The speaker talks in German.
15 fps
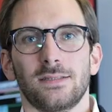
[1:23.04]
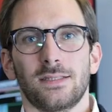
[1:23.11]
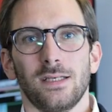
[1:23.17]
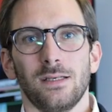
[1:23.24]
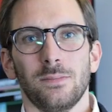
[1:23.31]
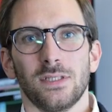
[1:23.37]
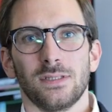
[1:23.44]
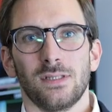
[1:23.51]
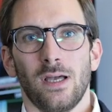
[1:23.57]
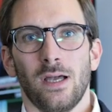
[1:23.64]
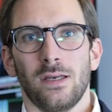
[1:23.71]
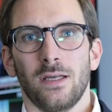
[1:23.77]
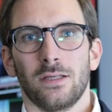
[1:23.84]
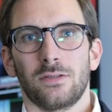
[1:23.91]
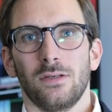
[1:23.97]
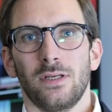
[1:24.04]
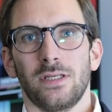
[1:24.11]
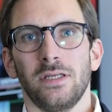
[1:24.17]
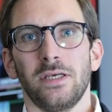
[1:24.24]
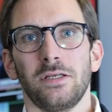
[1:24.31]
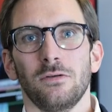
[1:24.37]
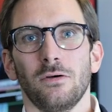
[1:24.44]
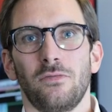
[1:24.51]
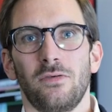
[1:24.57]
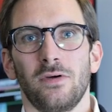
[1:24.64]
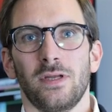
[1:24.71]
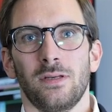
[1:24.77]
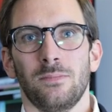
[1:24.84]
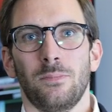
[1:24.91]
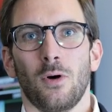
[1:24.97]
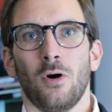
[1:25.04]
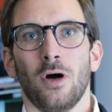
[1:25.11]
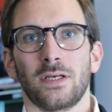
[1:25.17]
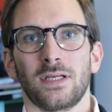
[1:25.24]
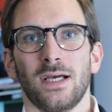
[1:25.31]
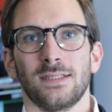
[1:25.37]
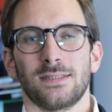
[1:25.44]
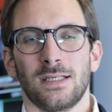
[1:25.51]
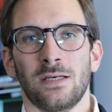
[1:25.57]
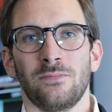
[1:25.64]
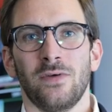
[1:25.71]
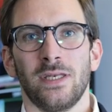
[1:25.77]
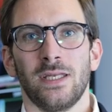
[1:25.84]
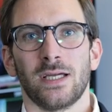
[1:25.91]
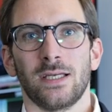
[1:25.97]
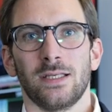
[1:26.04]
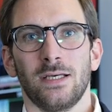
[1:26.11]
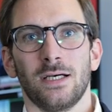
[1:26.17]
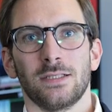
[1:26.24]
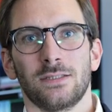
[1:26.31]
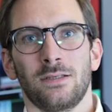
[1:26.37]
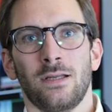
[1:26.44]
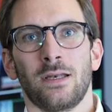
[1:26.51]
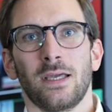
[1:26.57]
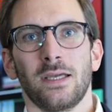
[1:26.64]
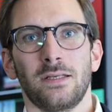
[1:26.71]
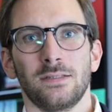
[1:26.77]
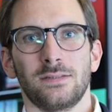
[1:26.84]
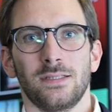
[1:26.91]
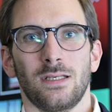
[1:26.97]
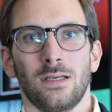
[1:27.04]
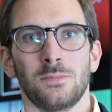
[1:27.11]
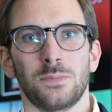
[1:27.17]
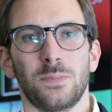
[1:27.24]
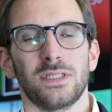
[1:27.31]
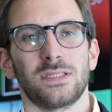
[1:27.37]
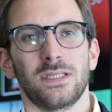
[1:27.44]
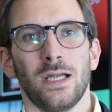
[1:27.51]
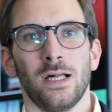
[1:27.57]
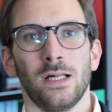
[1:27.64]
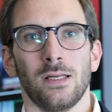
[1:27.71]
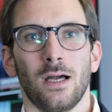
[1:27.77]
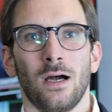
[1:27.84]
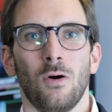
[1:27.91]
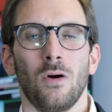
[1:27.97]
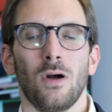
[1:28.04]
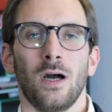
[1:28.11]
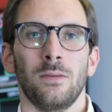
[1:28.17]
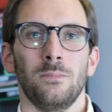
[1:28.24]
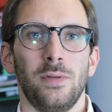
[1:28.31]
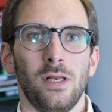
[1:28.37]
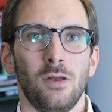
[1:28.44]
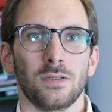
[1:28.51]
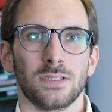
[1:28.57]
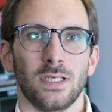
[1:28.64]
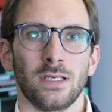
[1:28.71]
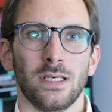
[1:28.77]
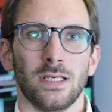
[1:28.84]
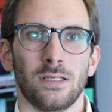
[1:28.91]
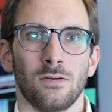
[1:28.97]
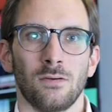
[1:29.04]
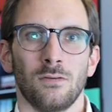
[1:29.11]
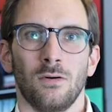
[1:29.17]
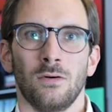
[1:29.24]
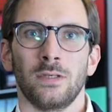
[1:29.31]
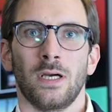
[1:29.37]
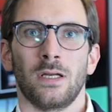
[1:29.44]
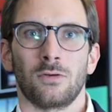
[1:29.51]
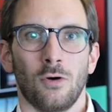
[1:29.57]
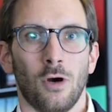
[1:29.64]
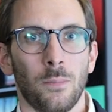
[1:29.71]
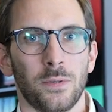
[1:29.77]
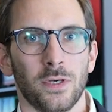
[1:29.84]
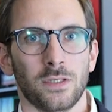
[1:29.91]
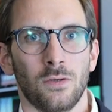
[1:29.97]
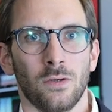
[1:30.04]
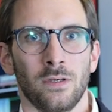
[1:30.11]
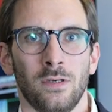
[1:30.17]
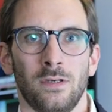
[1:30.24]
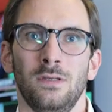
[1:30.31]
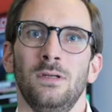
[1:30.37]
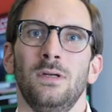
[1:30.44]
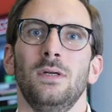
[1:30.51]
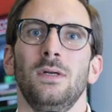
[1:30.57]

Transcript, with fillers: System ist äh, natürlich nicht nur für den Broadcast-Anwender gedacht, sondern richtet sich im Speziellen auch an Bildungsanrichtungen und an Corporate-Kunden,